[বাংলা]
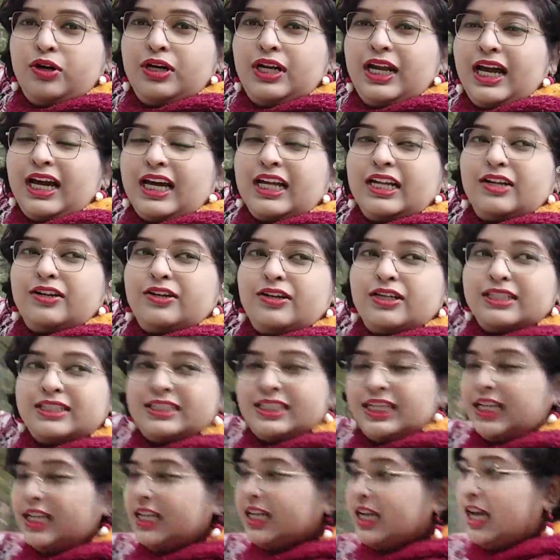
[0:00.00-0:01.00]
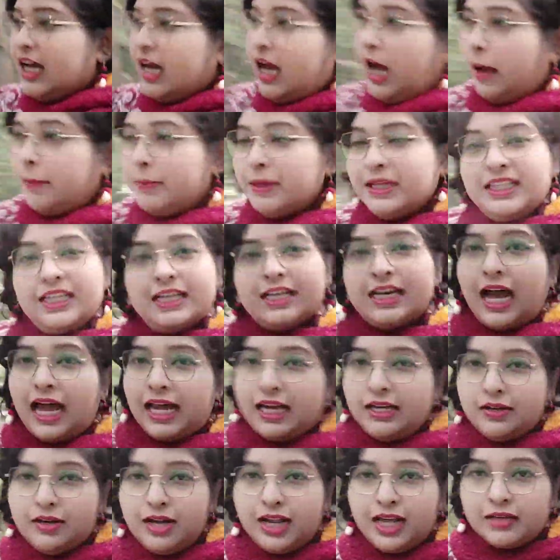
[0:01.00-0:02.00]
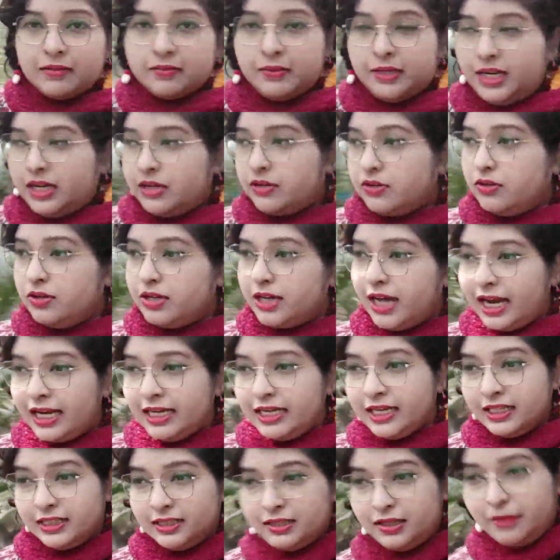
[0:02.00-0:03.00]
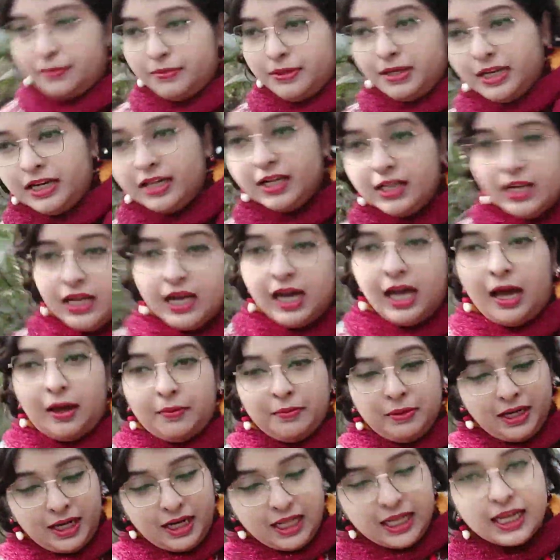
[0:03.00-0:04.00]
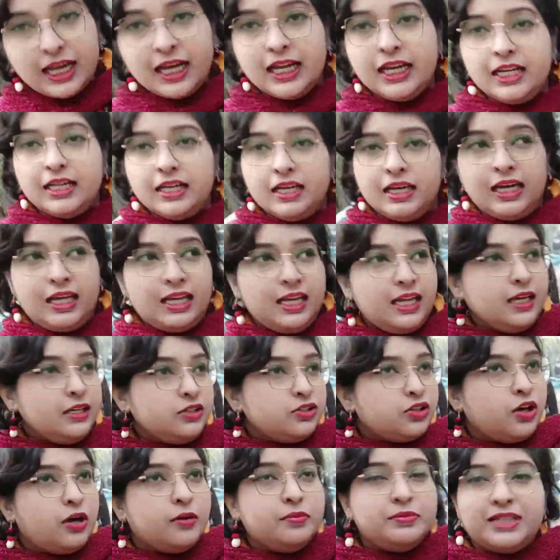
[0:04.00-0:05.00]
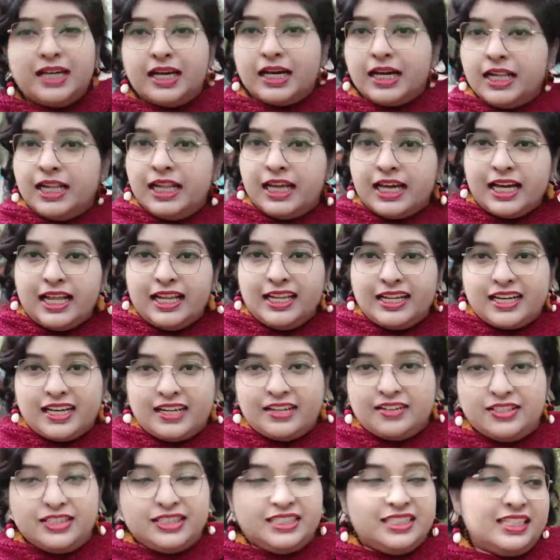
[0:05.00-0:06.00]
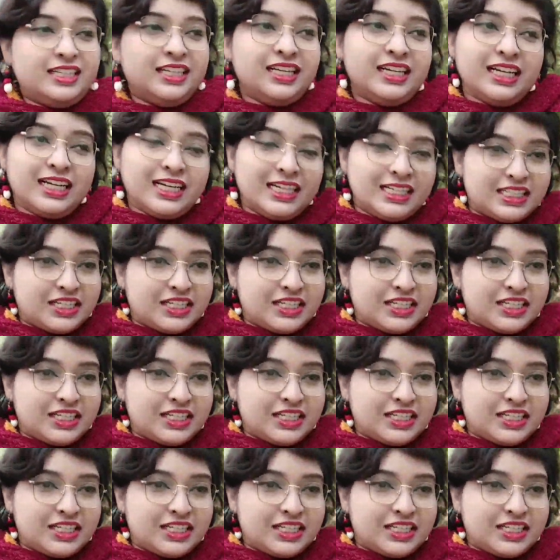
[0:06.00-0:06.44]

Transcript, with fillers: বোর্ড লাগানো রয়েছে আপনাদের গাইডও লাগবে না কোনো গাইড আনতে হবে না আপনারা এখানে এলে সব জায়গায় লেখা লেখা রয়েছে